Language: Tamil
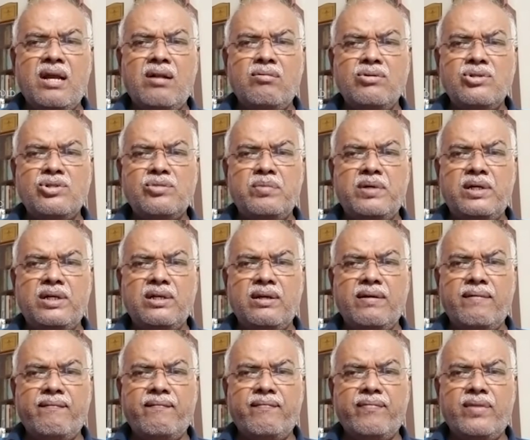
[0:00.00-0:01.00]
அனௌன்ஸ்மெண்ட்டு
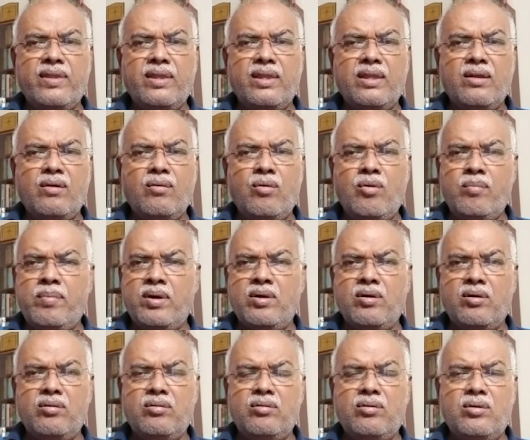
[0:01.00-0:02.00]
ஒரு
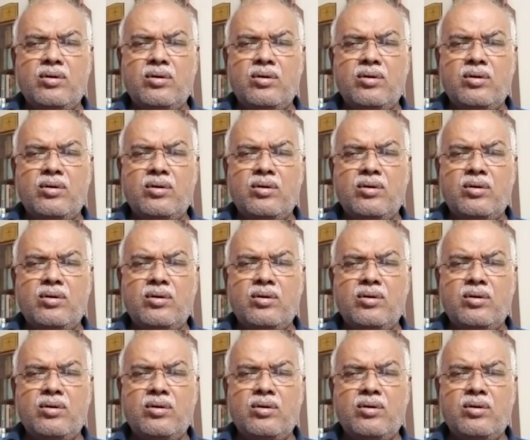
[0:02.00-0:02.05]
பக்கம்